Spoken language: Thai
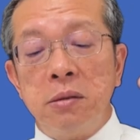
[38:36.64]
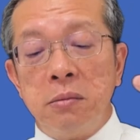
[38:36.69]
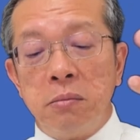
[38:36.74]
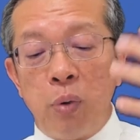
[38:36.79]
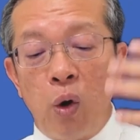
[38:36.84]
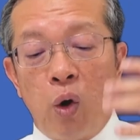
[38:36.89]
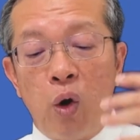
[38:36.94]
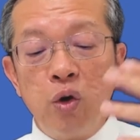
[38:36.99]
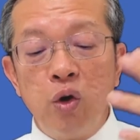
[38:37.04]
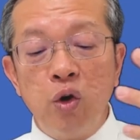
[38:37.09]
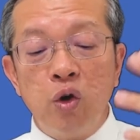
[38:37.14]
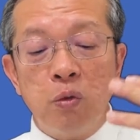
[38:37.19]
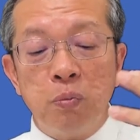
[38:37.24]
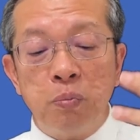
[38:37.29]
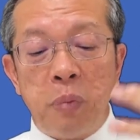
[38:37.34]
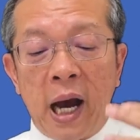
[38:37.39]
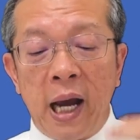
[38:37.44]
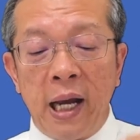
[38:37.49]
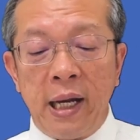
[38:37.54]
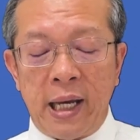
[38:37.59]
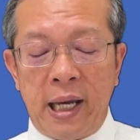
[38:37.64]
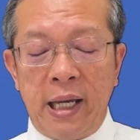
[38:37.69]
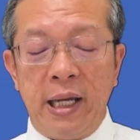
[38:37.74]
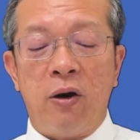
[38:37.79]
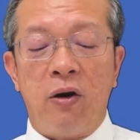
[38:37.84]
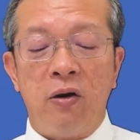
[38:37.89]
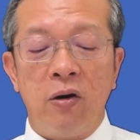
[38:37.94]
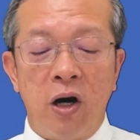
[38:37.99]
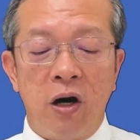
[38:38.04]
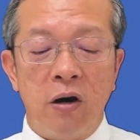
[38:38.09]
พระองค์อยู่ภายใน
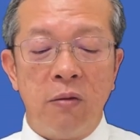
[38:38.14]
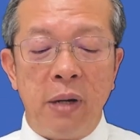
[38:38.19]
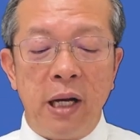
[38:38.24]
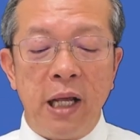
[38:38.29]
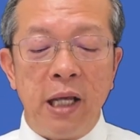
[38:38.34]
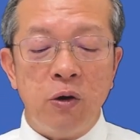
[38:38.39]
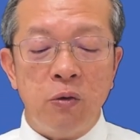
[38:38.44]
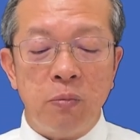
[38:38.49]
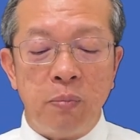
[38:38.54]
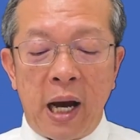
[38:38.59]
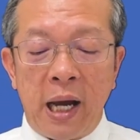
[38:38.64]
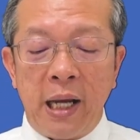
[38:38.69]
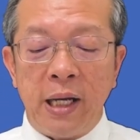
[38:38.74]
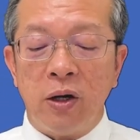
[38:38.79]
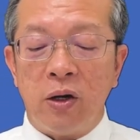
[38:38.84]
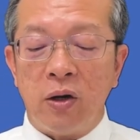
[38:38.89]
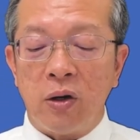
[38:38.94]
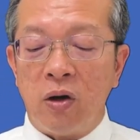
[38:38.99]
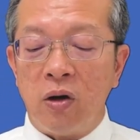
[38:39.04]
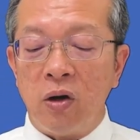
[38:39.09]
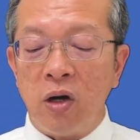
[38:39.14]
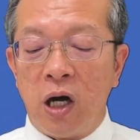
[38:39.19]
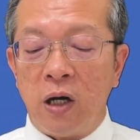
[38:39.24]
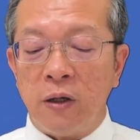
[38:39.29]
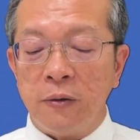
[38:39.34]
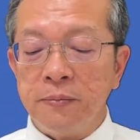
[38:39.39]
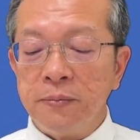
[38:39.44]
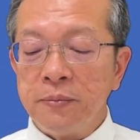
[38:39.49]
ของเราไม่ได้อยู่ภายนอกของเรา